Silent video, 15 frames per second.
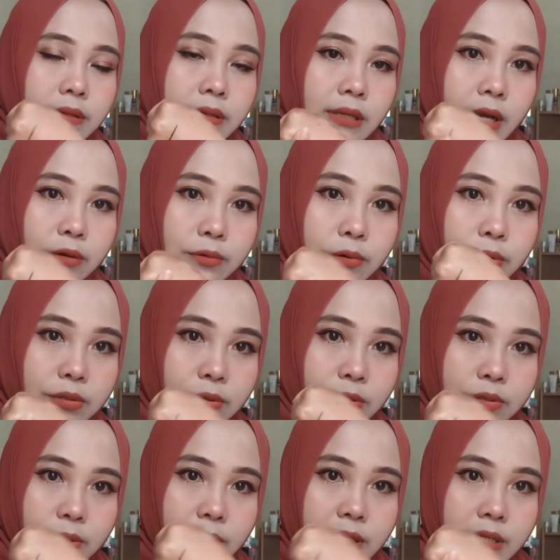ini aku
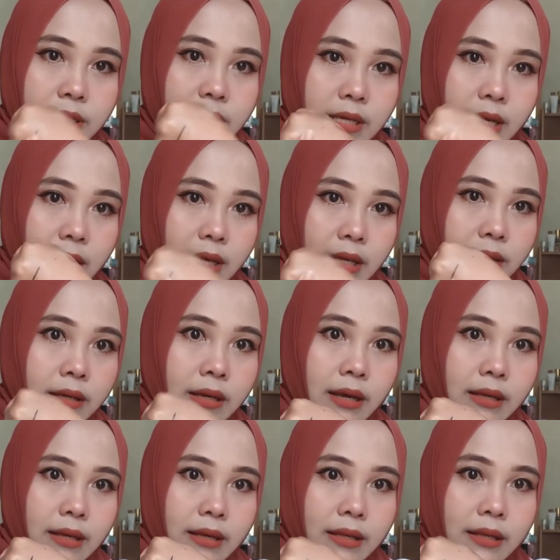gosok-gosok dia enggak